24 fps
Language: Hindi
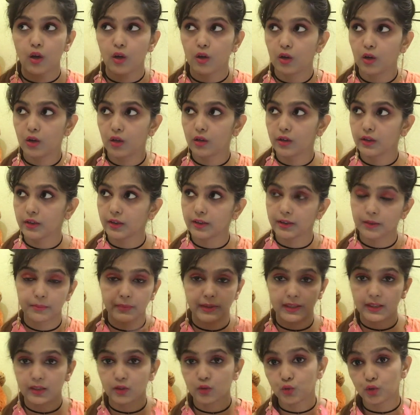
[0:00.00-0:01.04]
और अगर
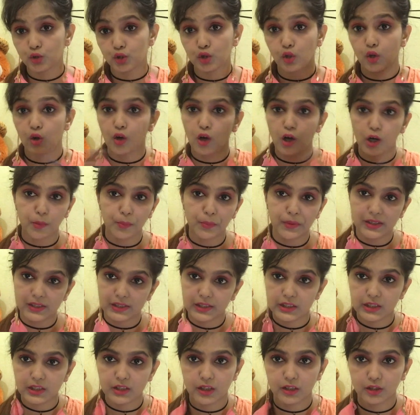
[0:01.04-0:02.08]
मैं कुछ और
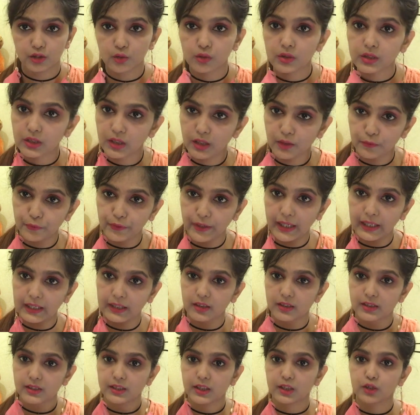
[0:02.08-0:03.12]
परचेस करती हूँ क्लब
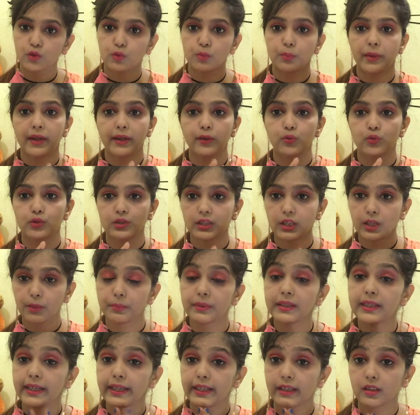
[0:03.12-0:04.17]
फैक्ट्री से तो मैं उसका भी
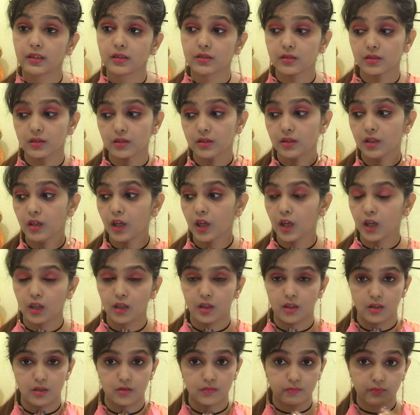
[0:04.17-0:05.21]
एक
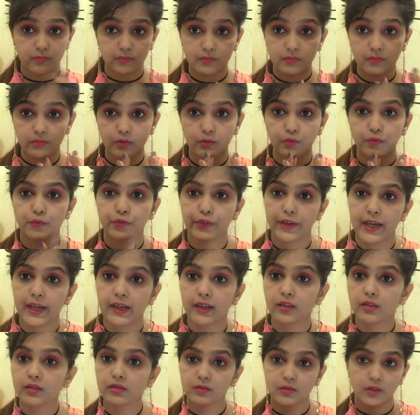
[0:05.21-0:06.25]

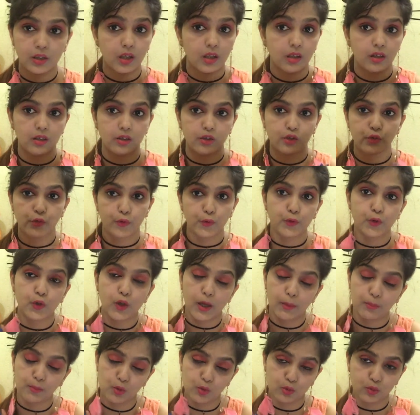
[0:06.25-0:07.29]
फेयर रिव्यू
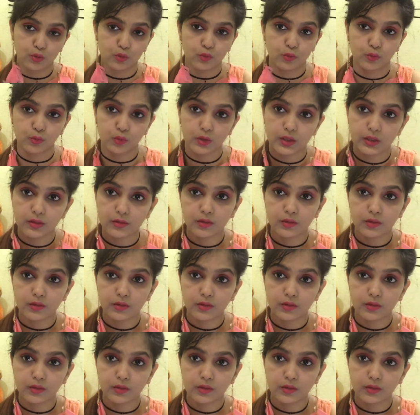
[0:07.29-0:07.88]
आप लोग को दूँगी